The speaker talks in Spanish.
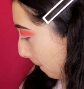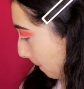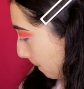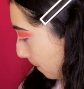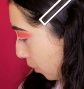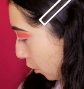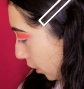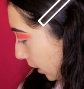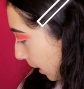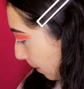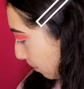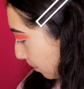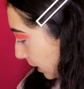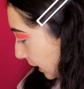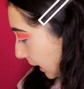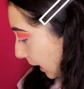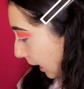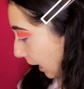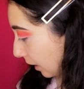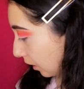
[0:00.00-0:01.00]
Voy a
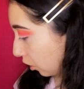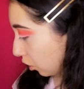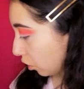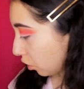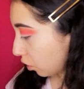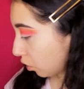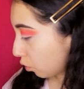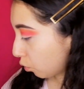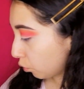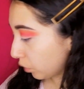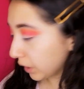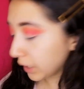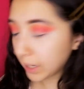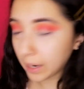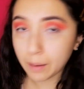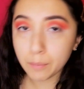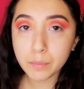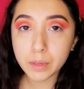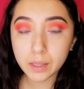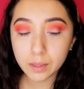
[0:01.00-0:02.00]
aplicarlo
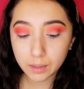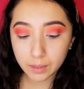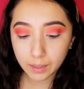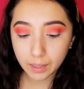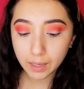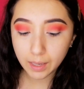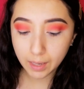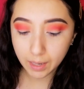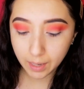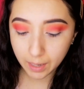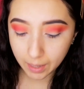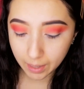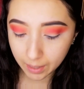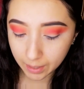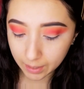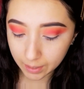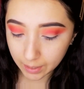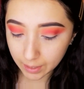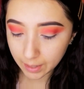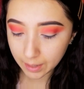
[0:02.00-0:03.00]
únicamente
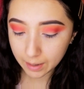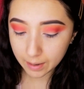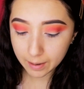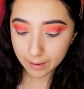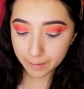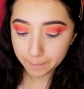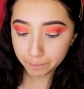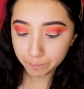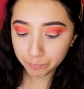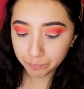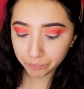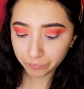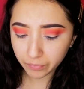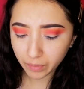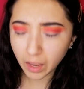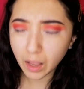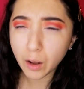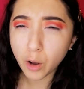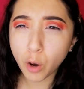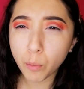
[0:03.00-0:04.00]
en el,
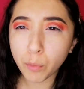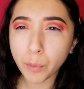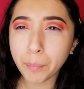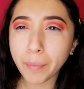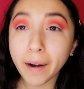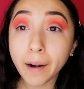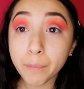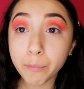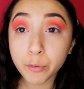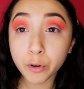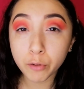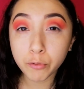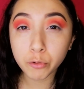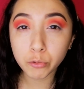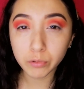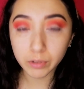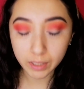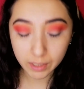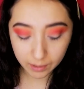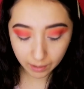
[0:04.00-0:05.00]
como para
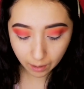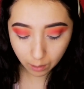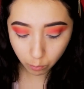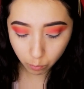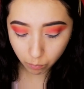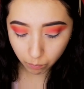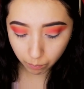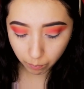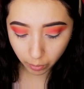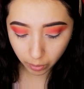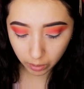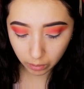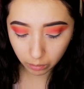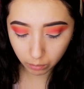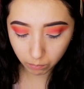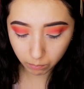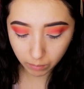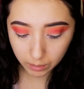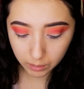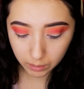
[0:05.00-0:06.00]
profundizar un
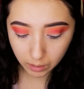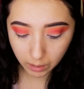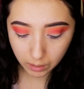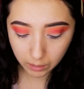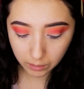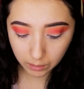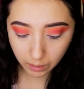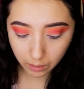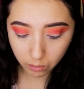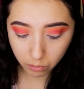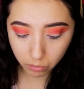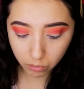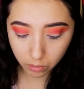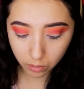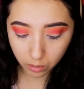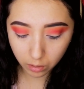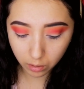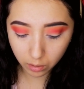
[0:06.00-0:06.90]
poquito más este look.